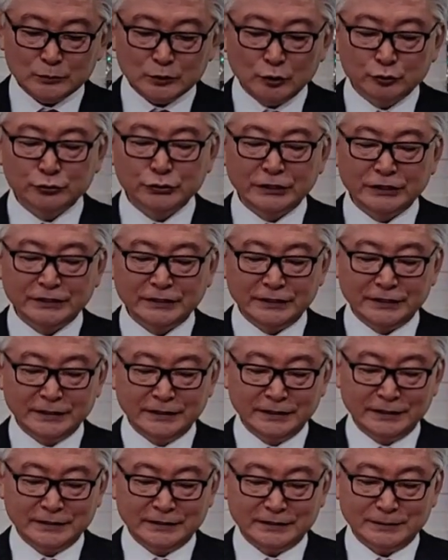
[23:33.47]
우리들이
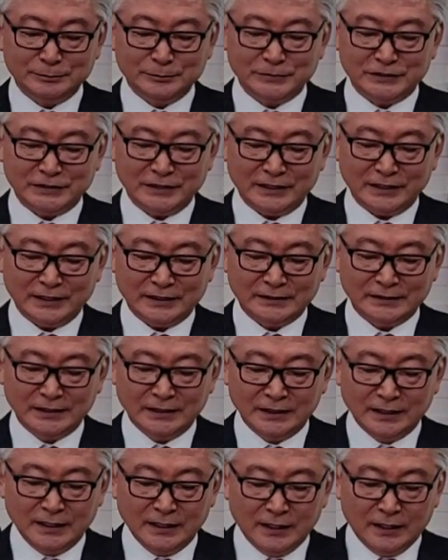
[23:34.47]
그렇습니다.
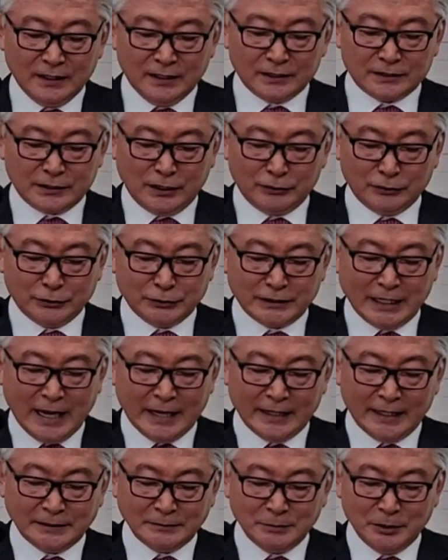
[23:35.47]
결국은
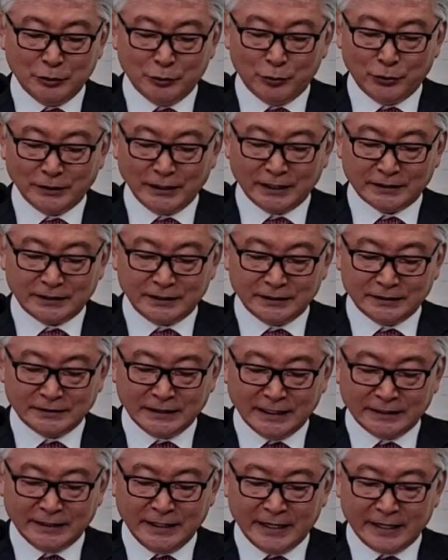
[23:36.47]
하나님이 원하시는
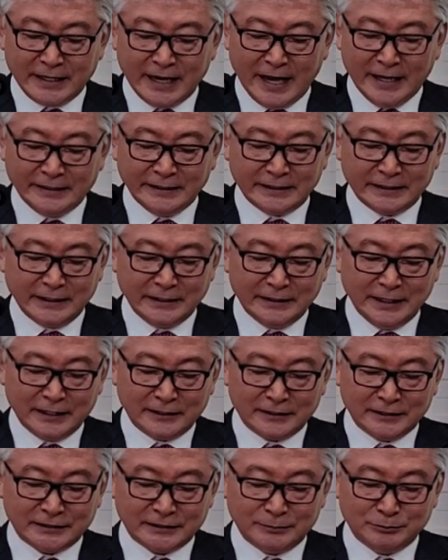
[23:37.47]
자리에 가 있게 될
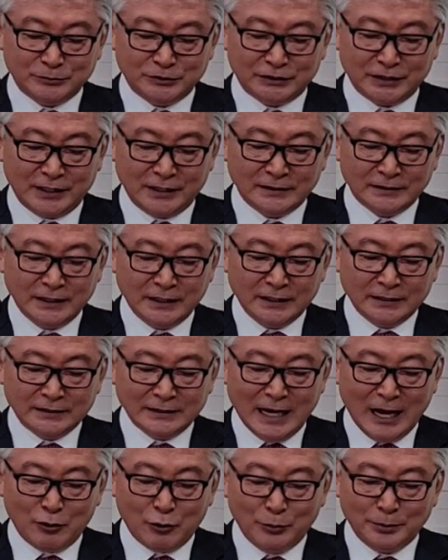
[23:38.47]
것입니다.
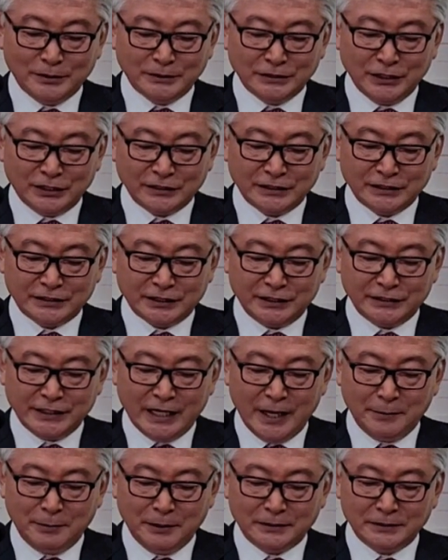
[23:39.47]
야곱이 여기서
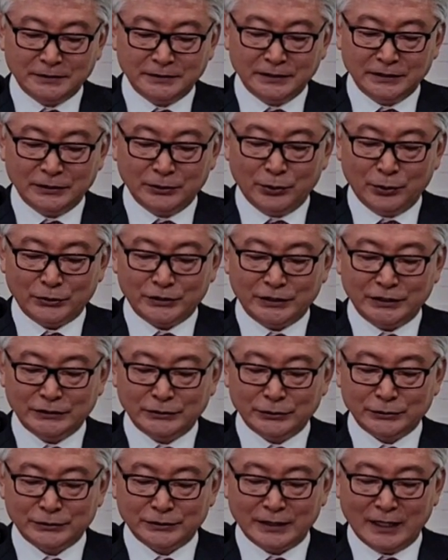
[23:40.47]
예배를 드리고
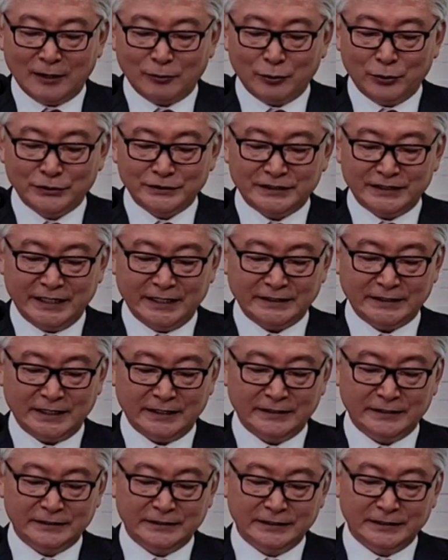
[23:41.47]
기도를 하고
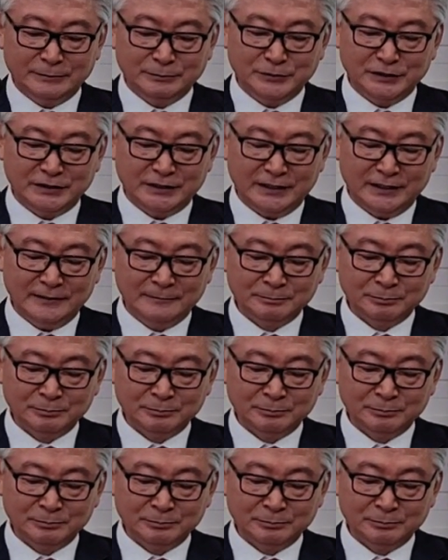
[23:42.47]
제사를 드립니다.